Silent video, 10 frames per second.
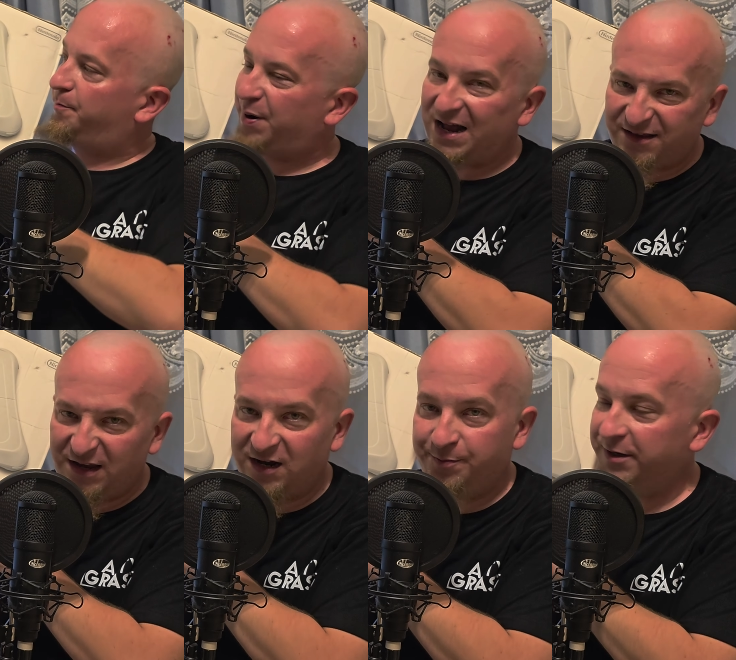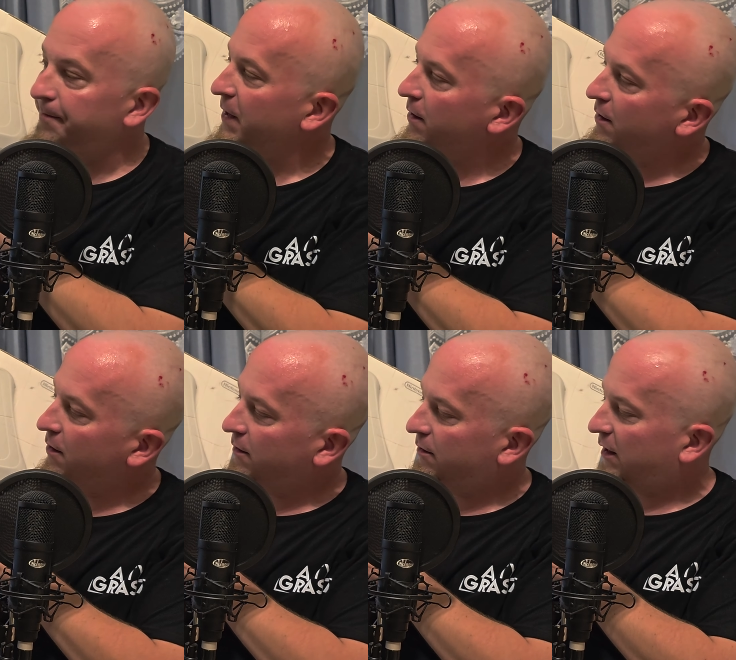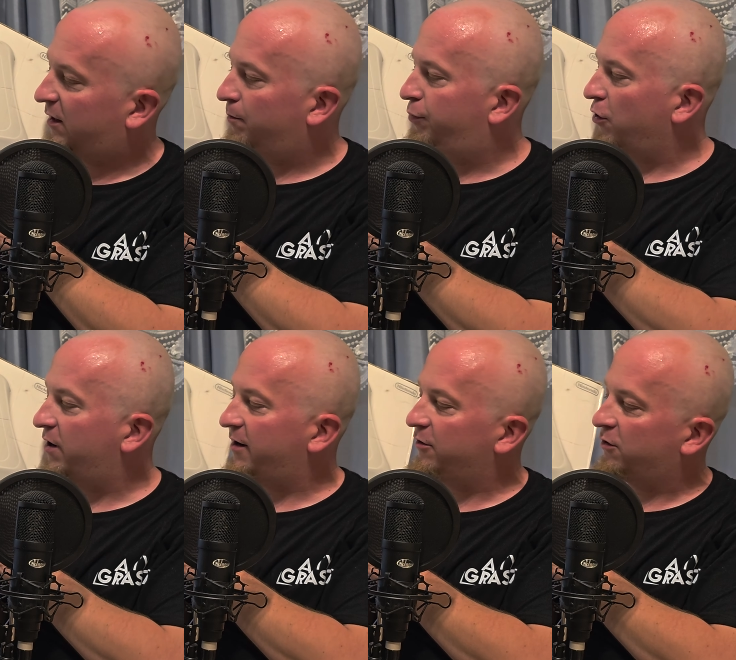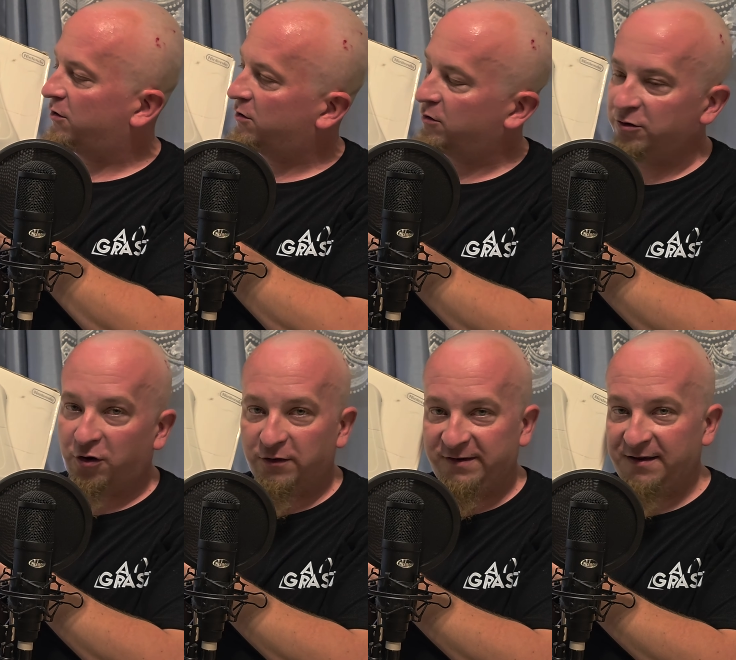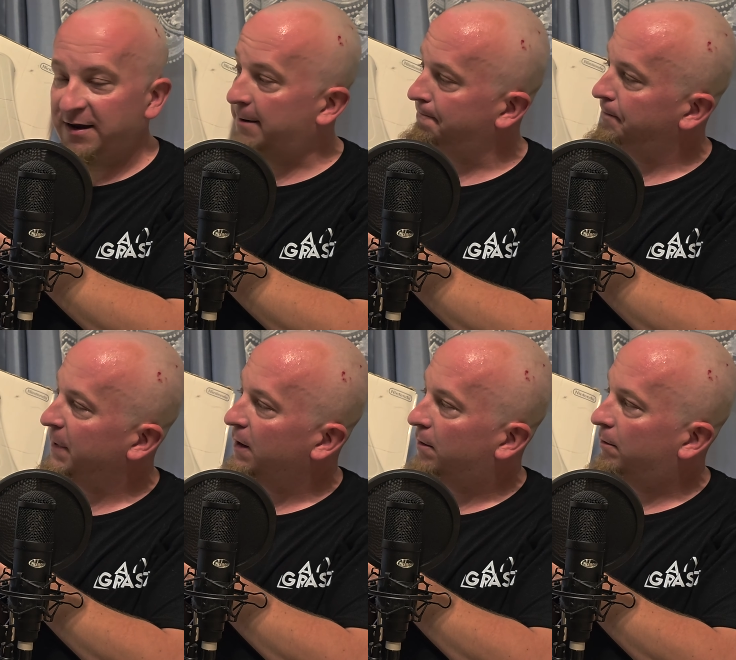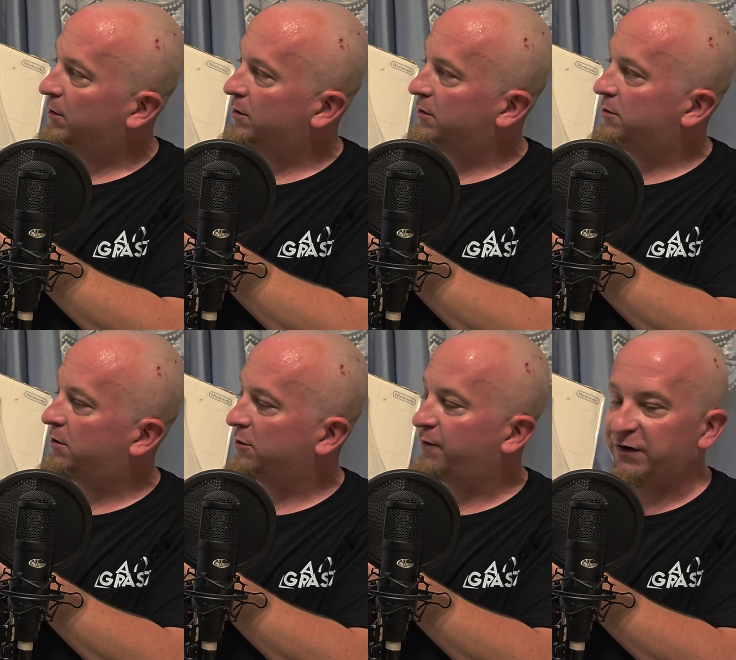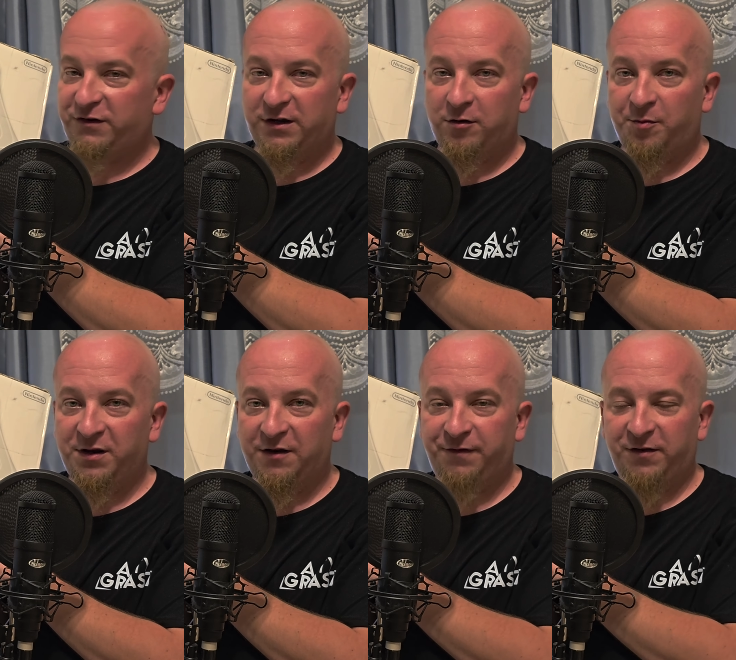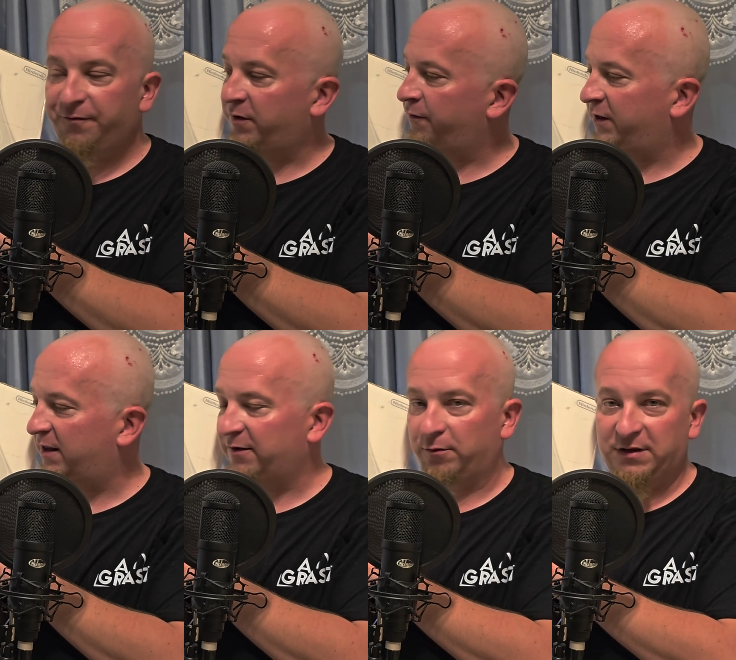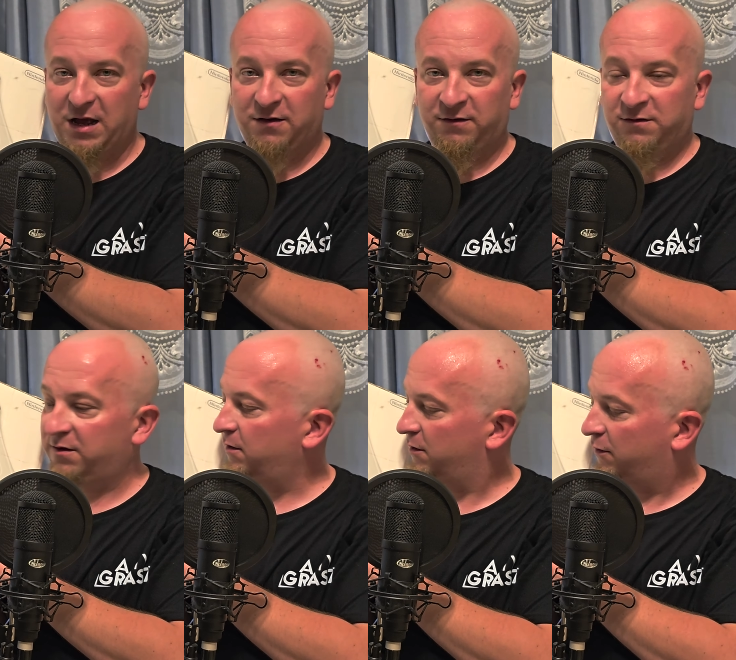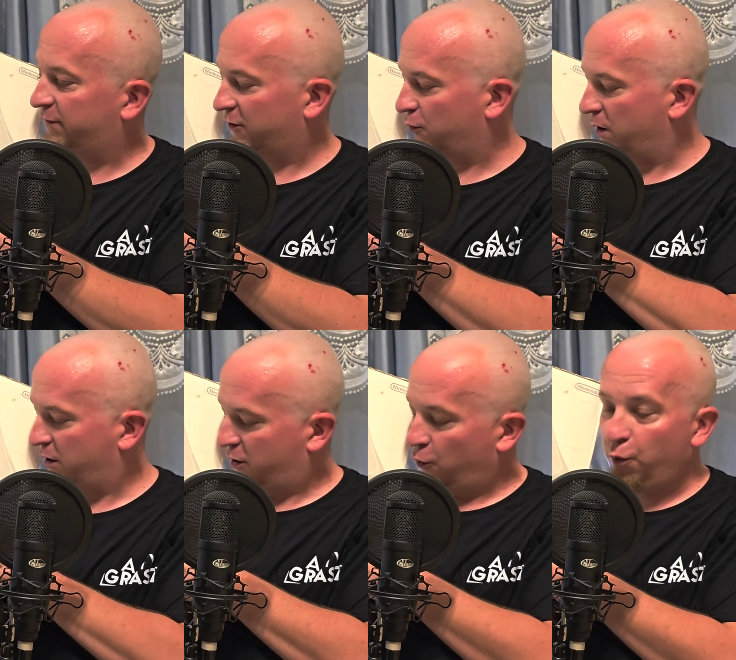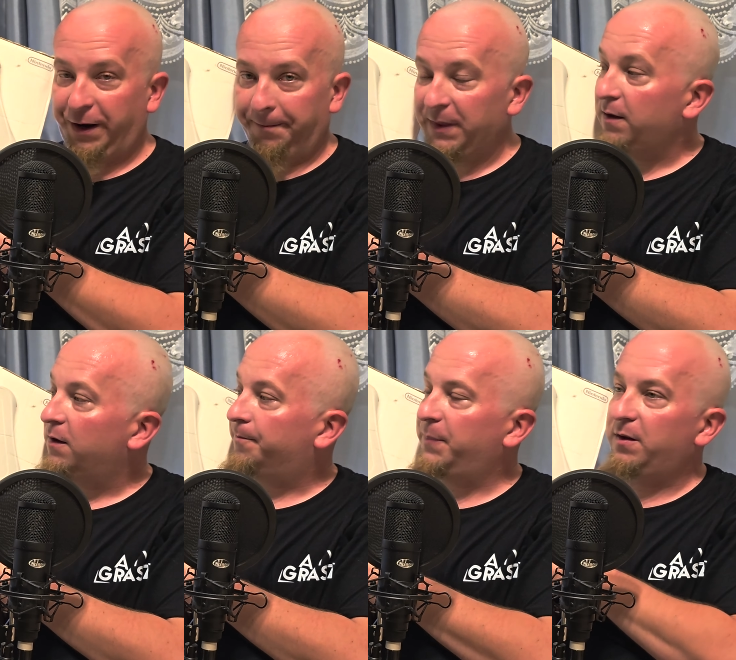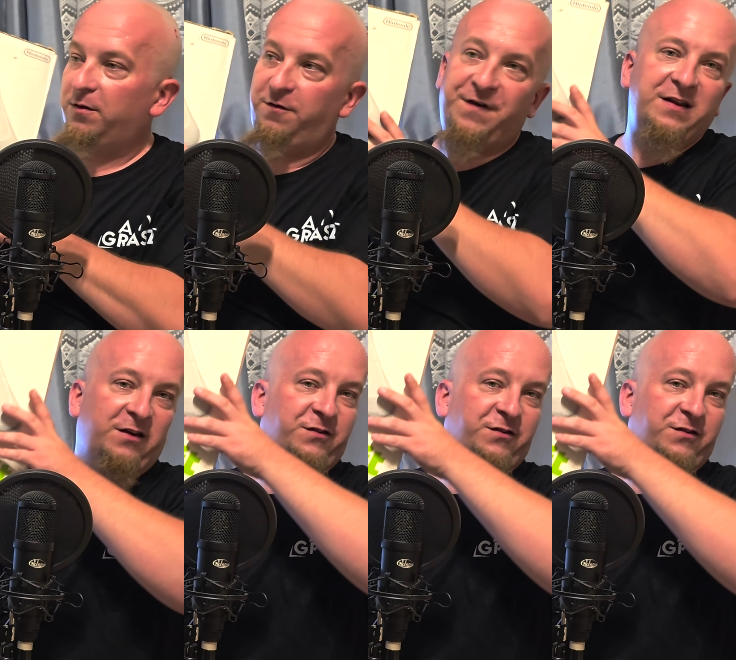pad jakby, taki bloker do, dochodzenia chodzenia, y, do, do właśnie robienia fit, fitnessu, tak, z konsolą Wii. Mm, fajna